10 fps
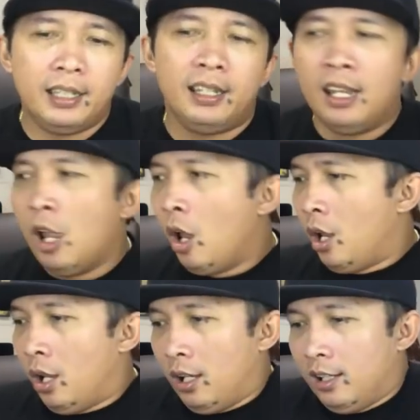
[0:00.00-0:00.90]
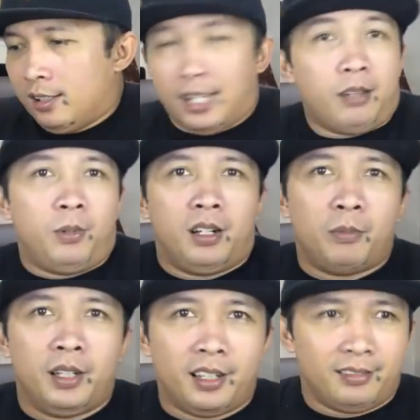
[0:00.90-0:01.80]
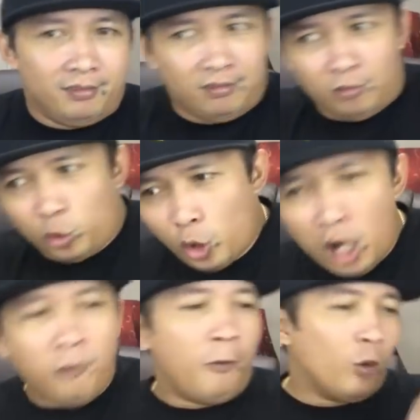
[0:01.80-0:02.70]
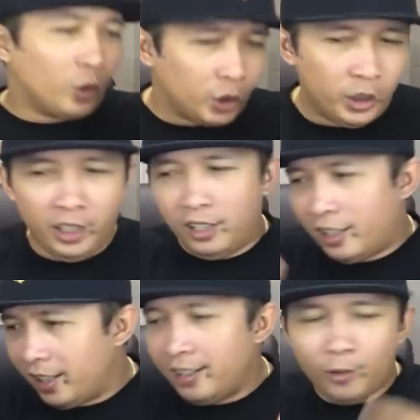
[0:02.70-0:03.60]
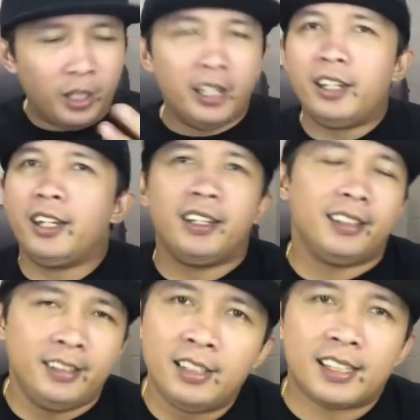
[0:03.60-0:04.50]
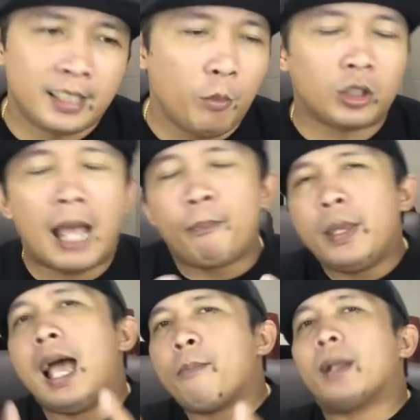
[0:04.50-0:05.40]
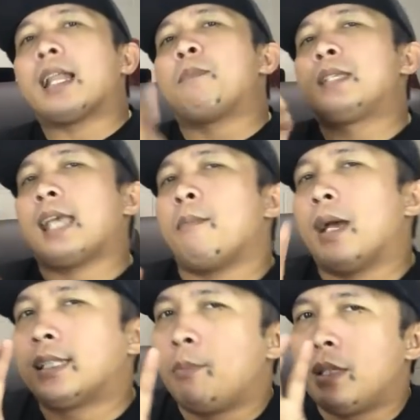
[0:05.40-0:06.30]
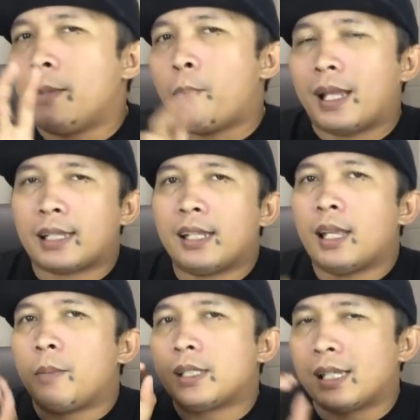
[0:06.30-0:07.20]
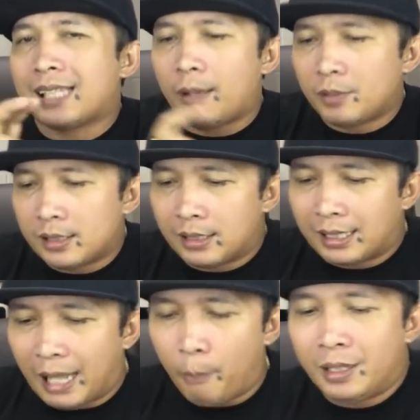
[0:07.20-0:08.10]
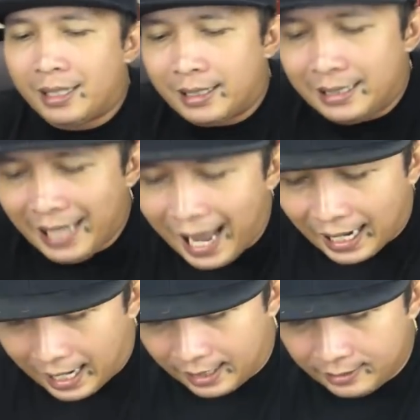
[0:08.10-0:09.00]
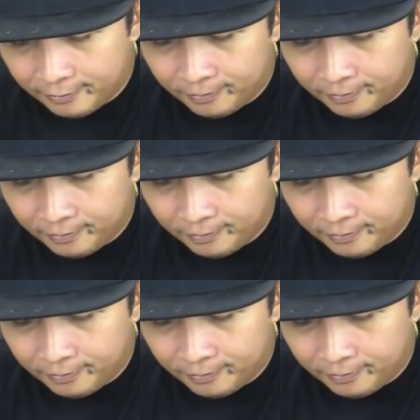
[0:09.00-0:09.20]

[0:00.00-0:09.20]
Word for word: ini saya benar-benar nelfon ke sini gitu gini gini ija sibuk tapi apa tapi saya masih menyempatkan tapi saya tetap menyediakan